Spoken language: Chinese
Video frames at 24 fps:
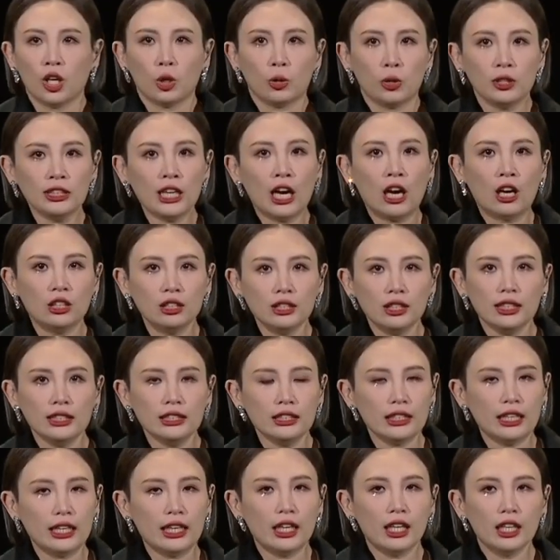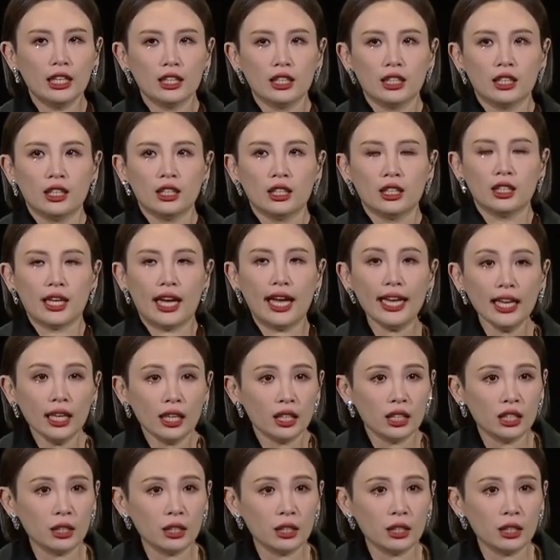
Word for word: 我想要谢谢。哎，